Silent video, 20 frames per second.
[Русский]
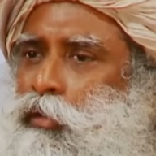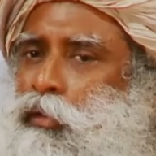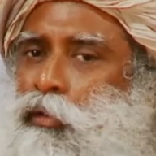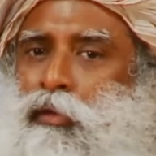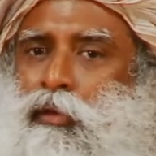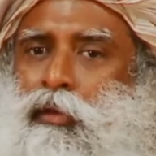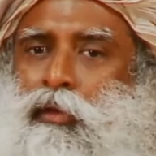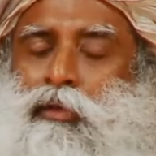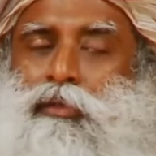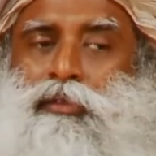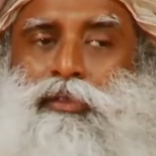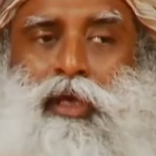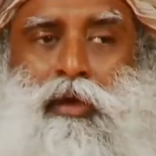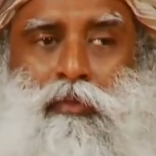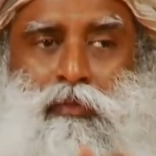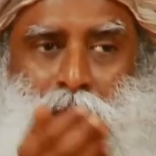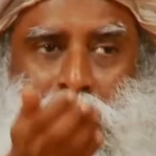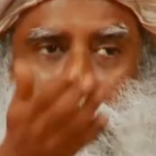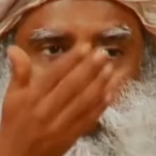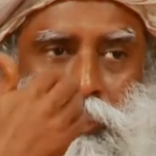вашим
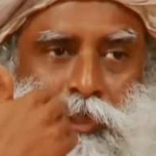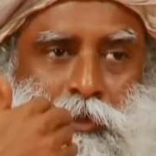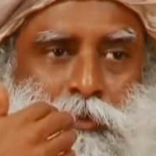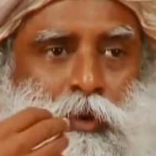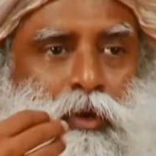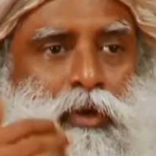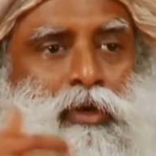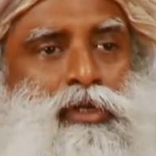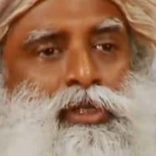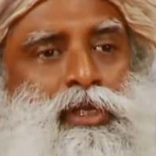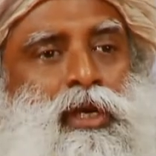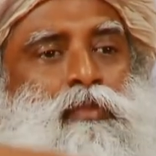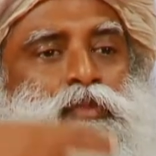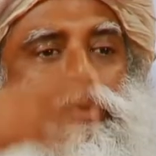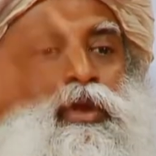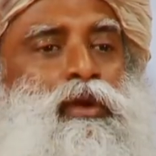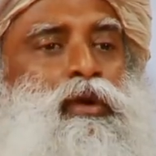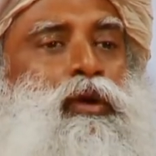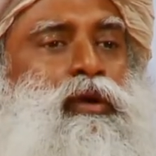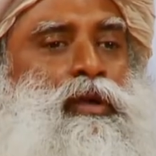существованием, что вы
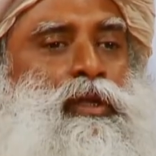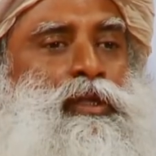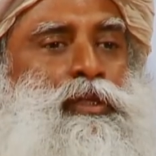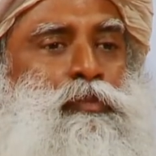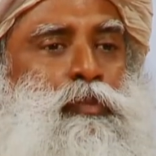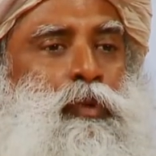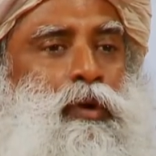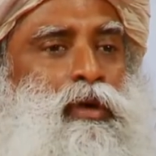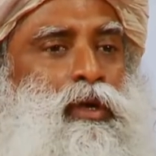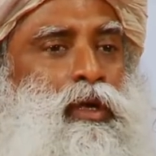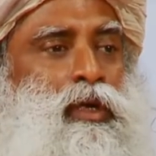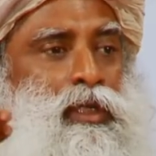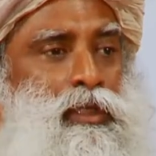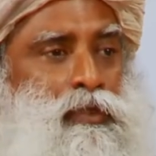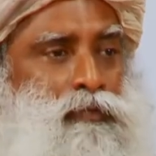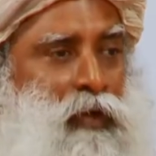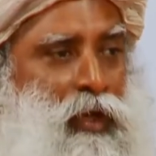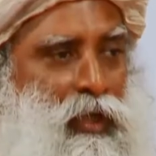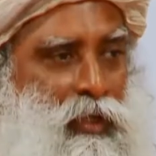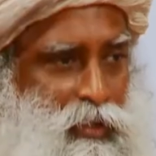естественным образом
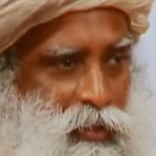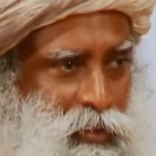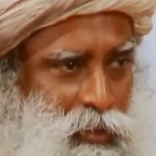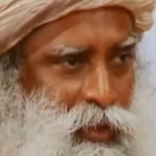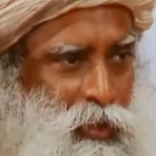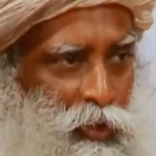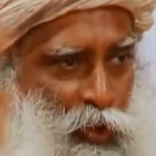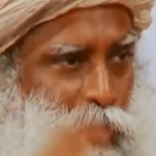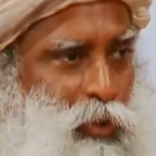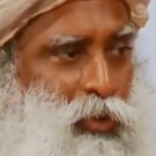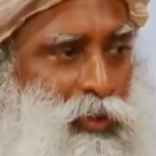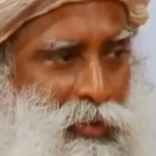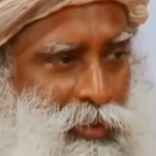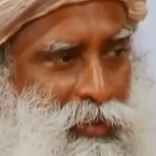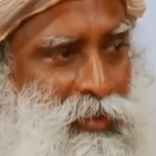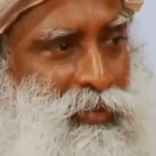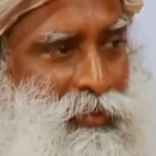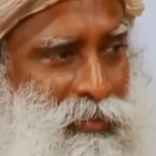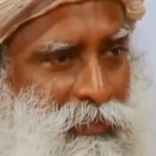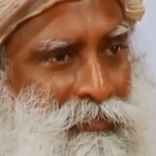принимаете каждого.
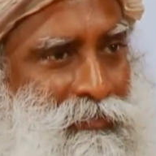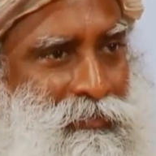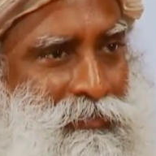Кто-то